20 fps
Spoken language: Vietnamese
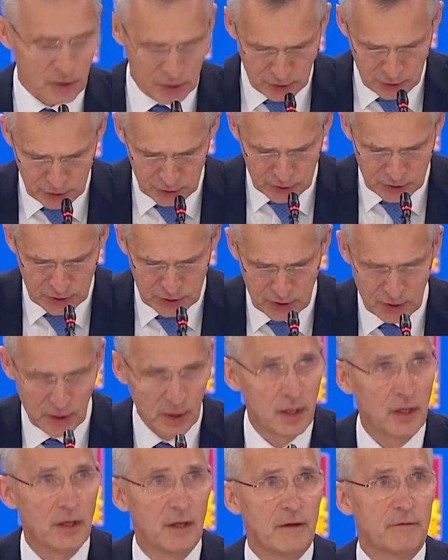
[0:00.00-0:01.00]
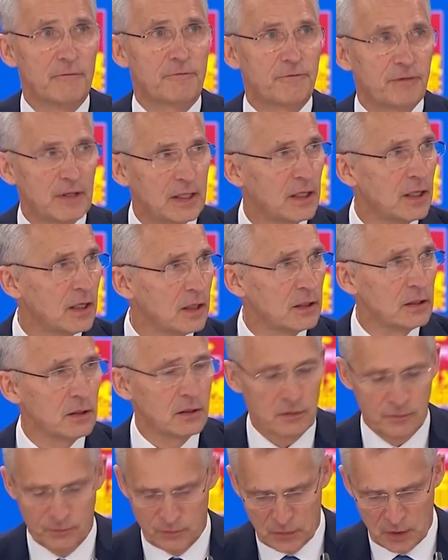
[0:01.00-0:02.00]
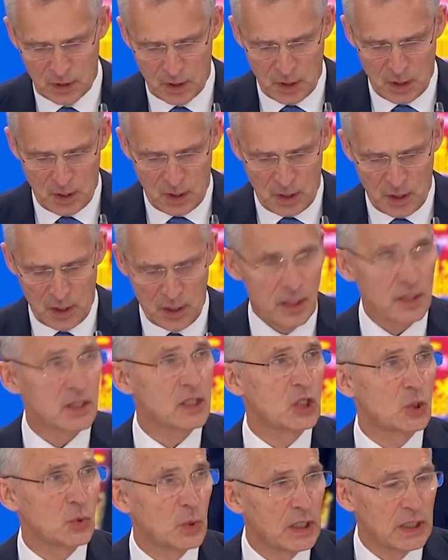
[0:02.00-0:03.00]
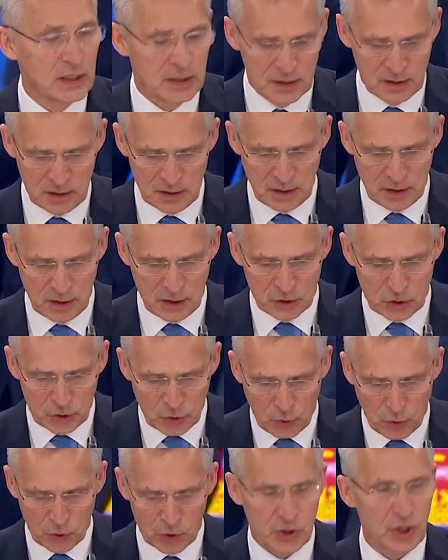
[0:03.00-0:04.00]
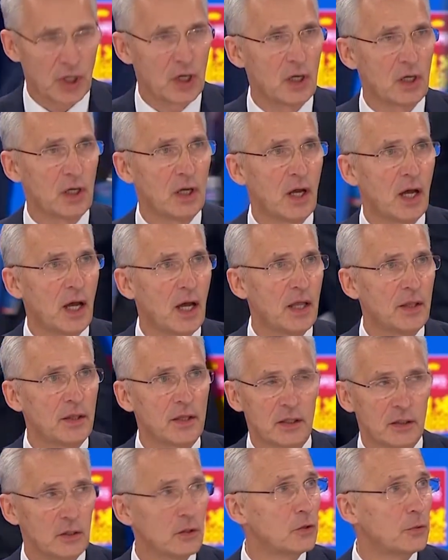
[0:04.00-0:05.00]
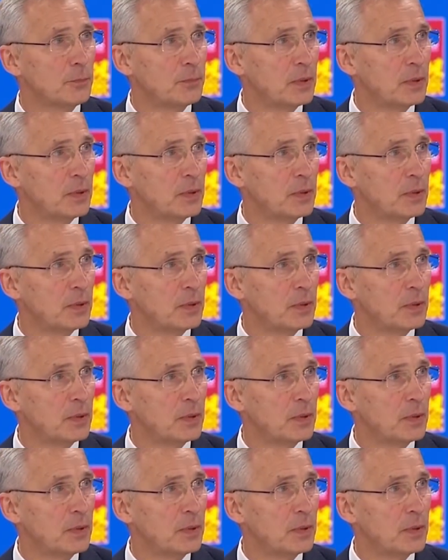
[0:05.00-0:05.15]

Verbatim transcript: cho biết, bản thiết kế quân sự mới sẽ nâng cấp mạnh mẽ hệ thống phòng thủ phía đông